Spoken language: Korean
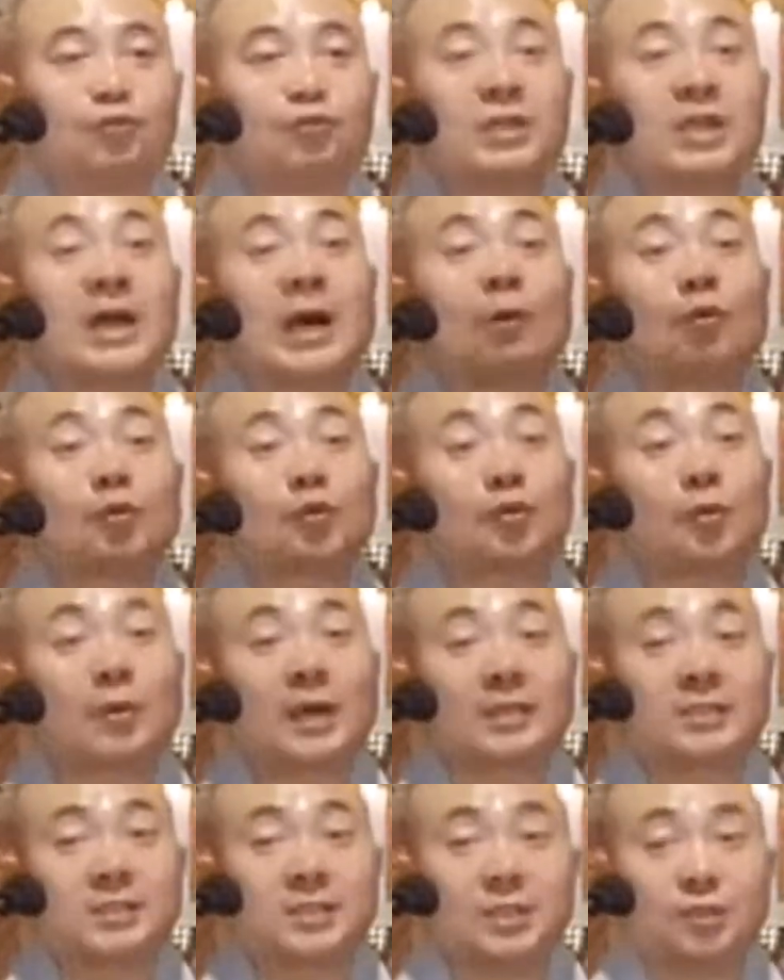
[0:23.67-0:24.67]
우리하고
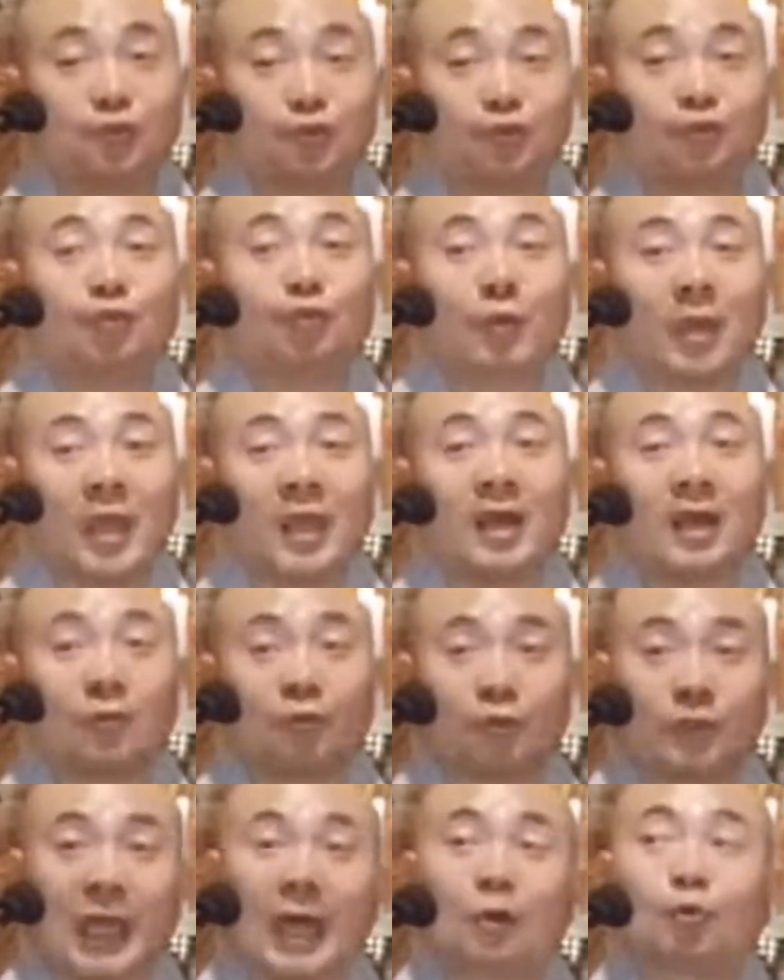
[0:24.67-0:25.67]
똑같이
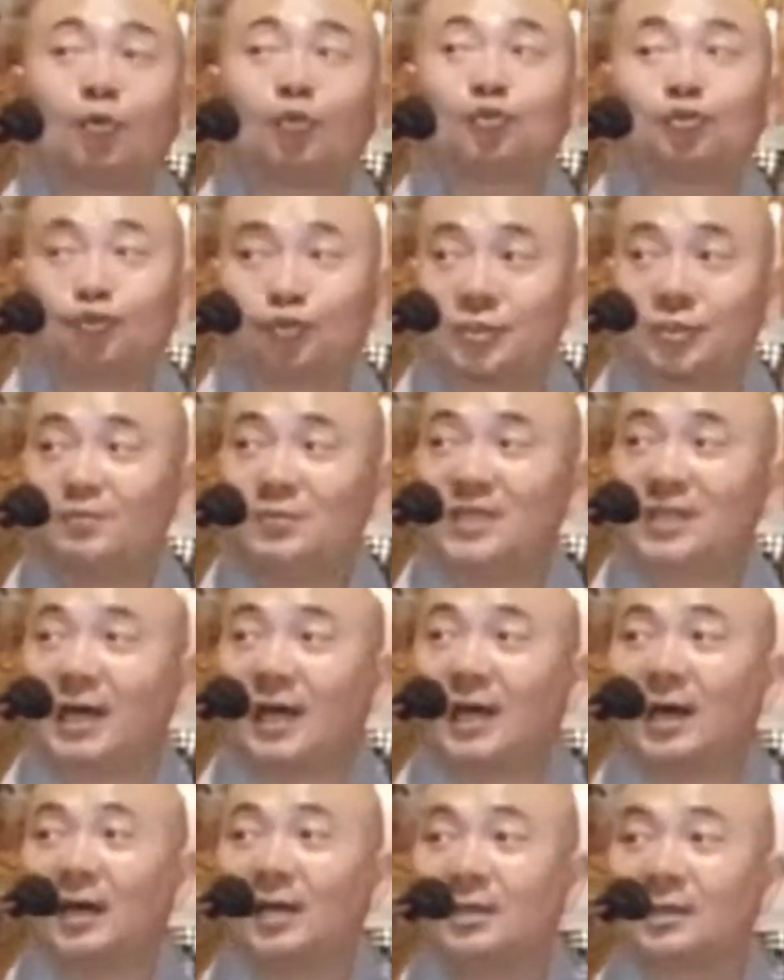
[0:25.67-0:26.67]
윤회하고 나고
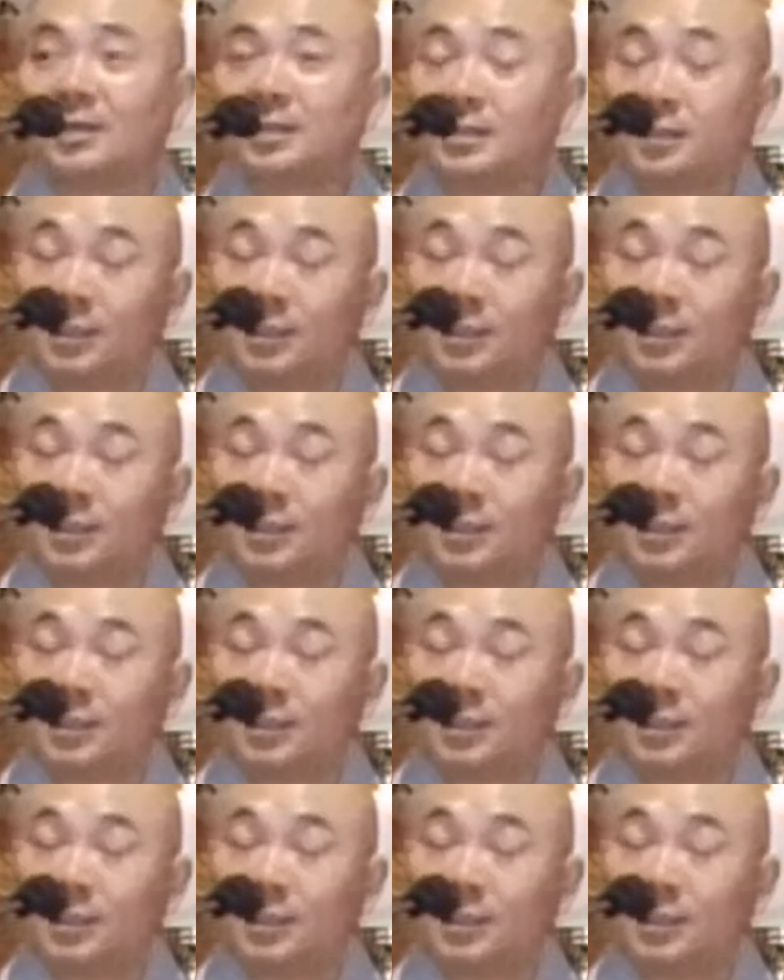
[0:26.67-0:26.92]
죽습니다.